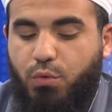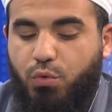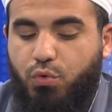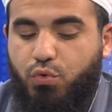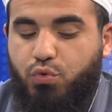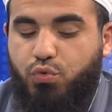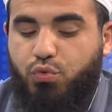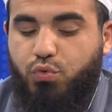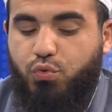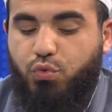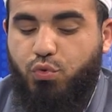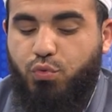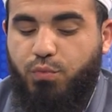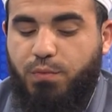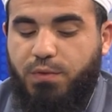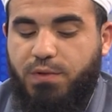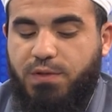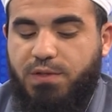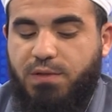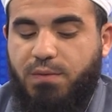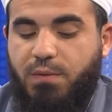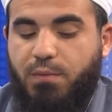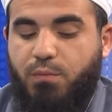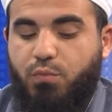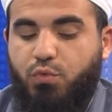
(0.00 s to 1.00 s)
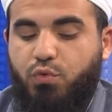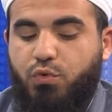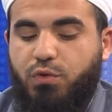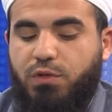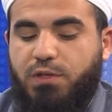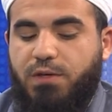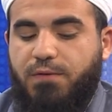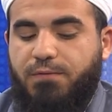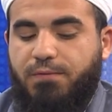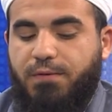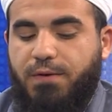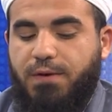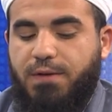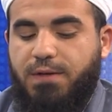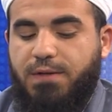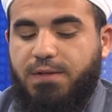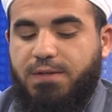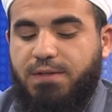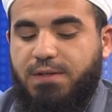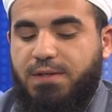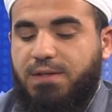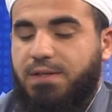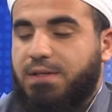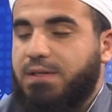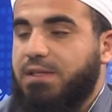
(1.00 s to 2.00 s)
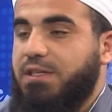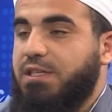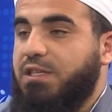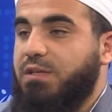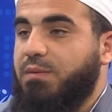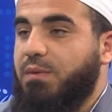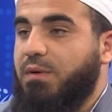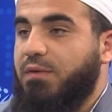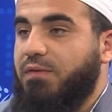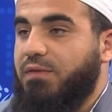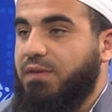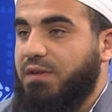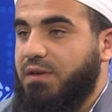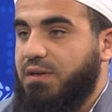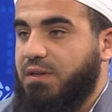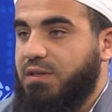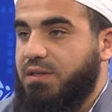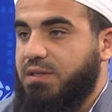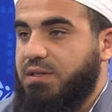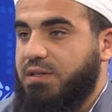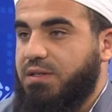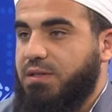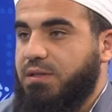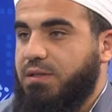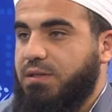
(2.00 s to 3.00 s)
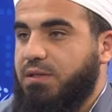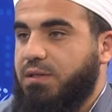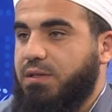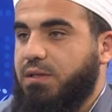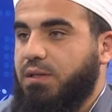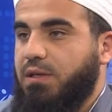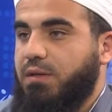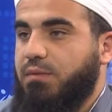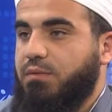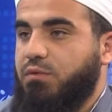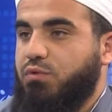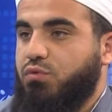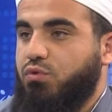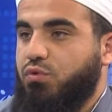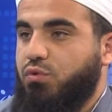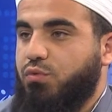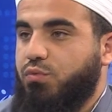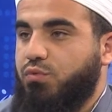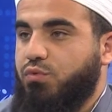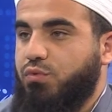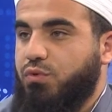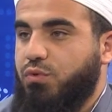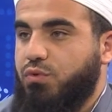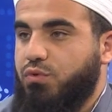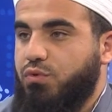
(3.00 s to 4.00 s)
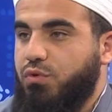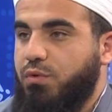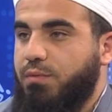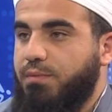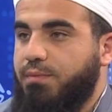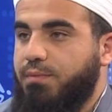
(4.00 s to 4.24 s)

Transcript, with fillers: oruç tutulmadığı zaman bunun kefaleti kime verilir diye bir sorumuz var hocam.